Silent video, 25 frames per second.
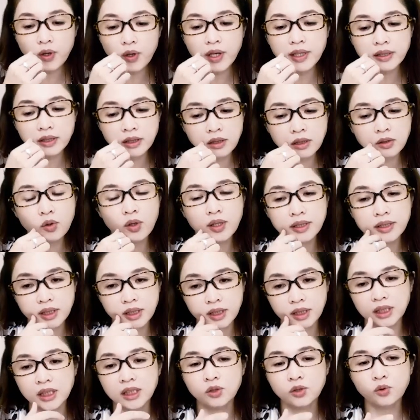月、10月、
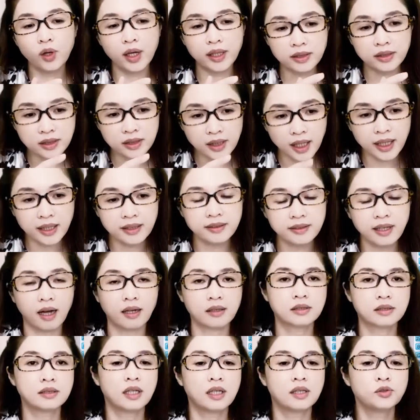11月这一
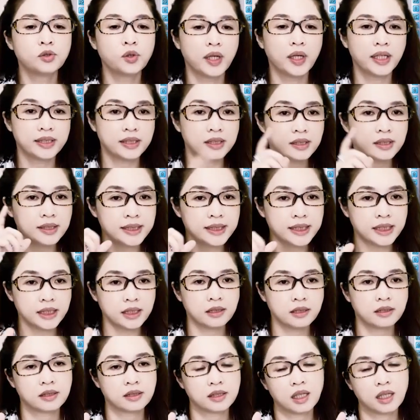档深瑞已经
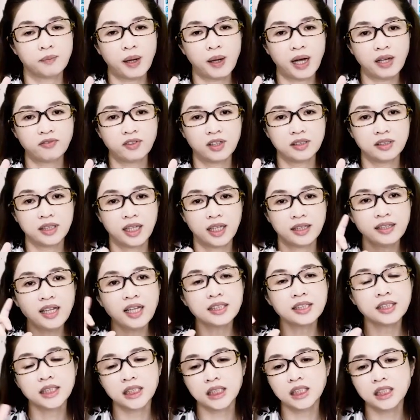70个百分点，
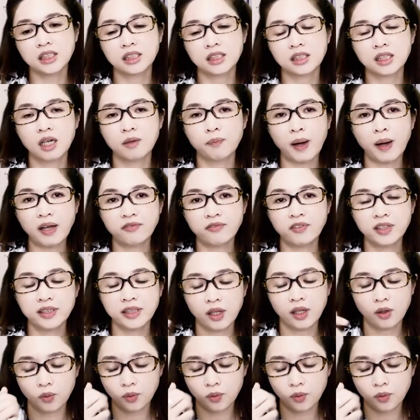那70个百分